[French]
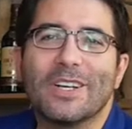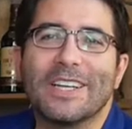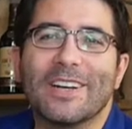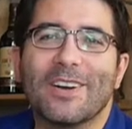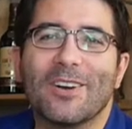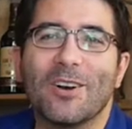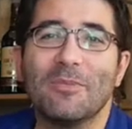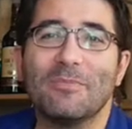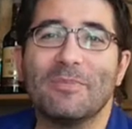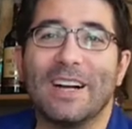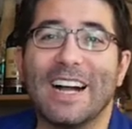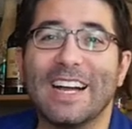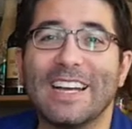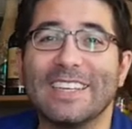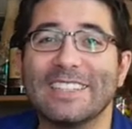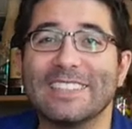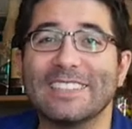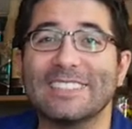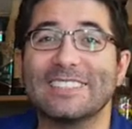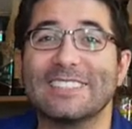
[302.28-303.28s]
les rhums
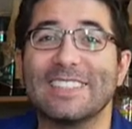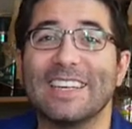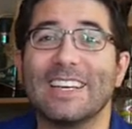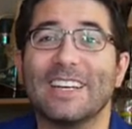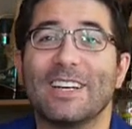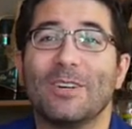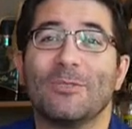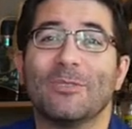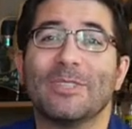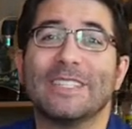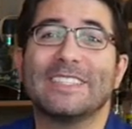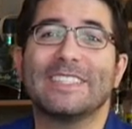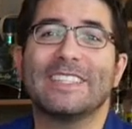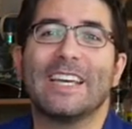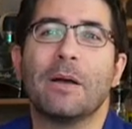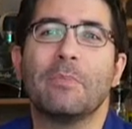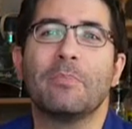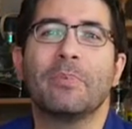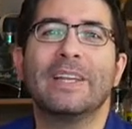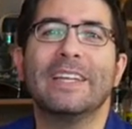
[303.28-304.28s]
à ester ont
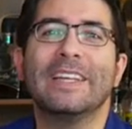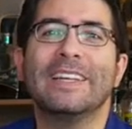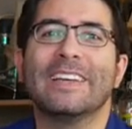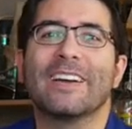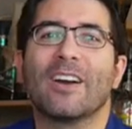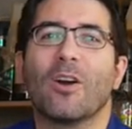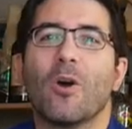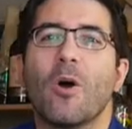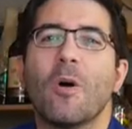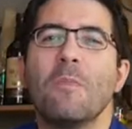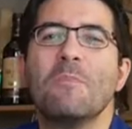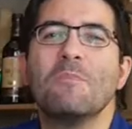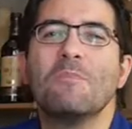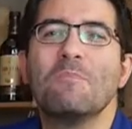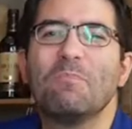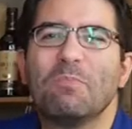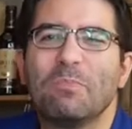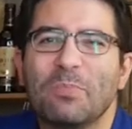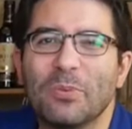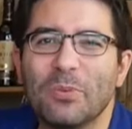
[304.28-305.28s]
été appelés les rhums
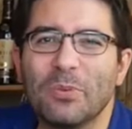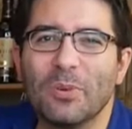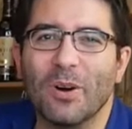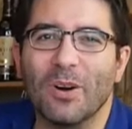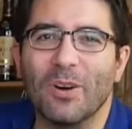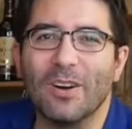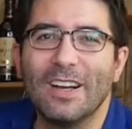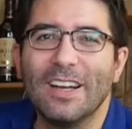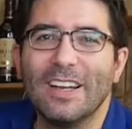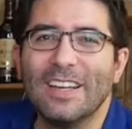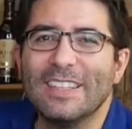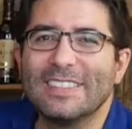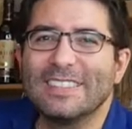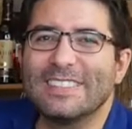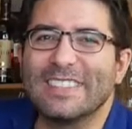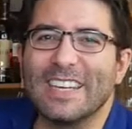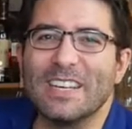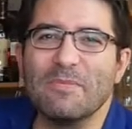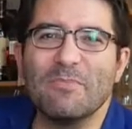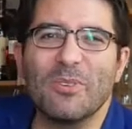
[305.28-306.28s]
puants,
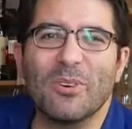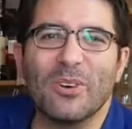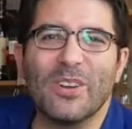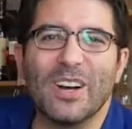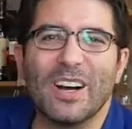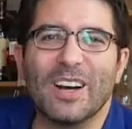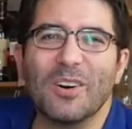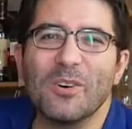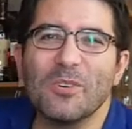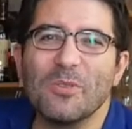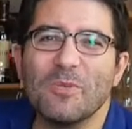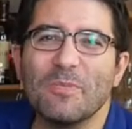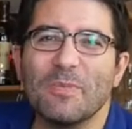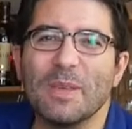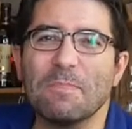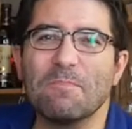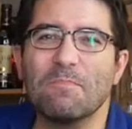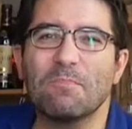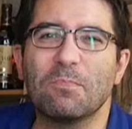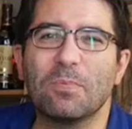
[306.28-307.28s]
tellement
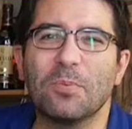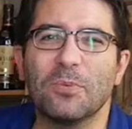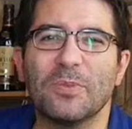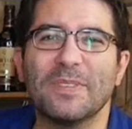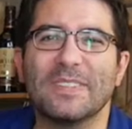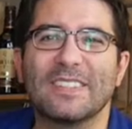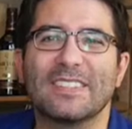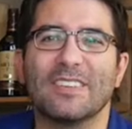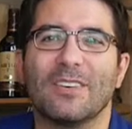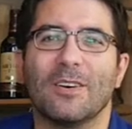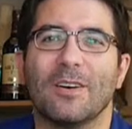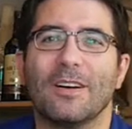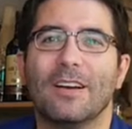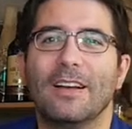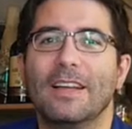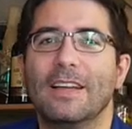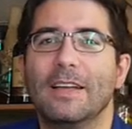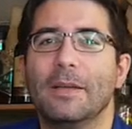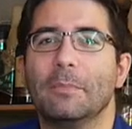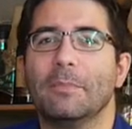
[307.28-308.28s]
l'arôme est puissant.
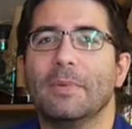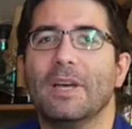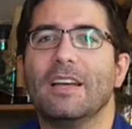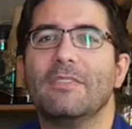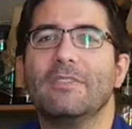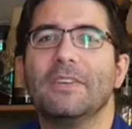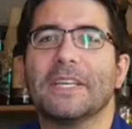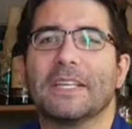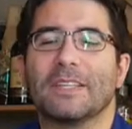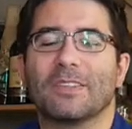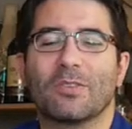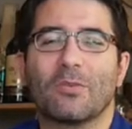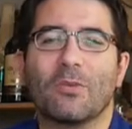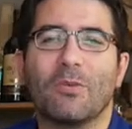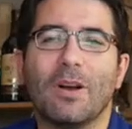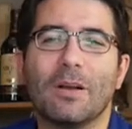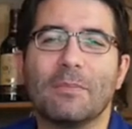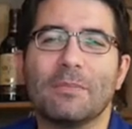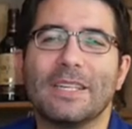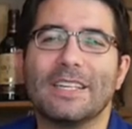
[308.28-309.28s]
Mais avec
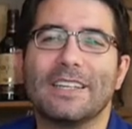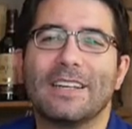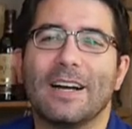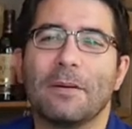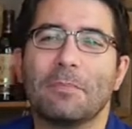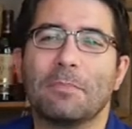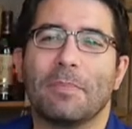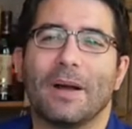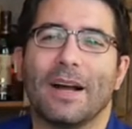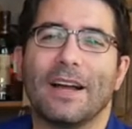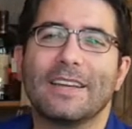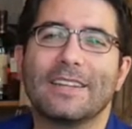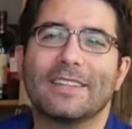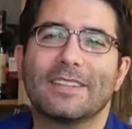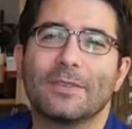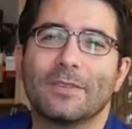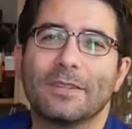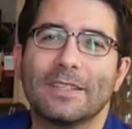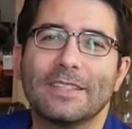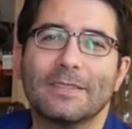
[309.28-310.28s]
3000 grammes par
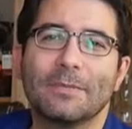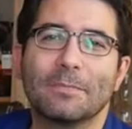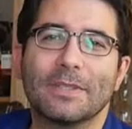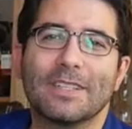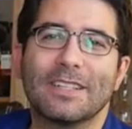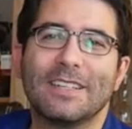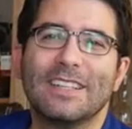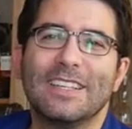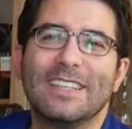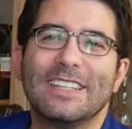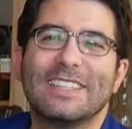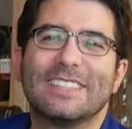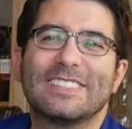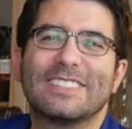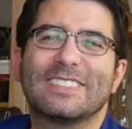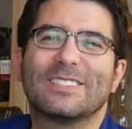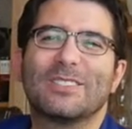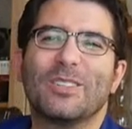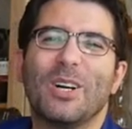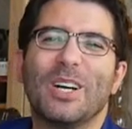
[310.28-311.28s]
hectolitre,
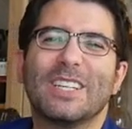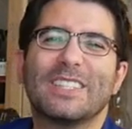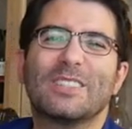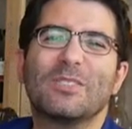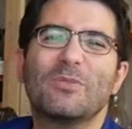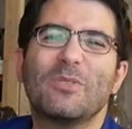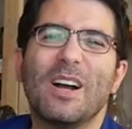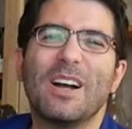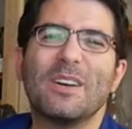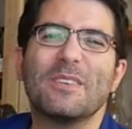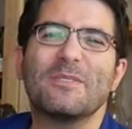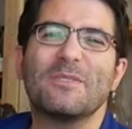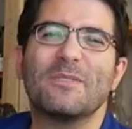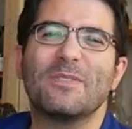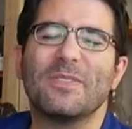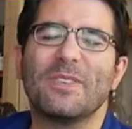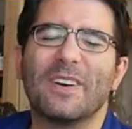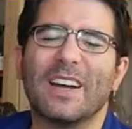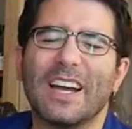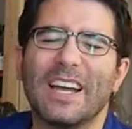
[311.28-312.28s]
cela doit
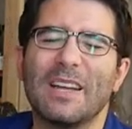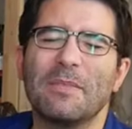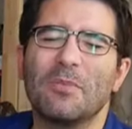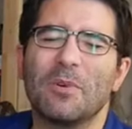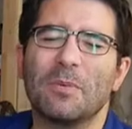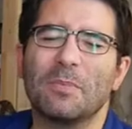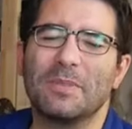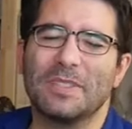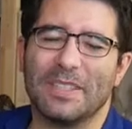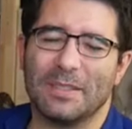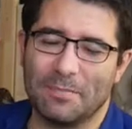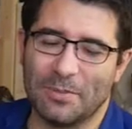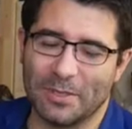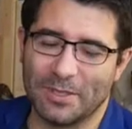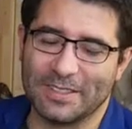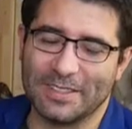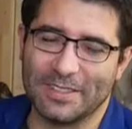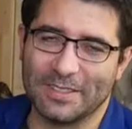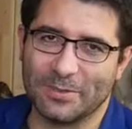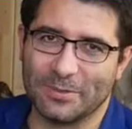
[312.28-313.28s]
vraiment bien
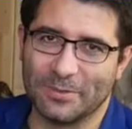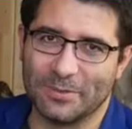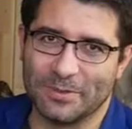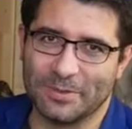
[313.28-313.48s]
porter son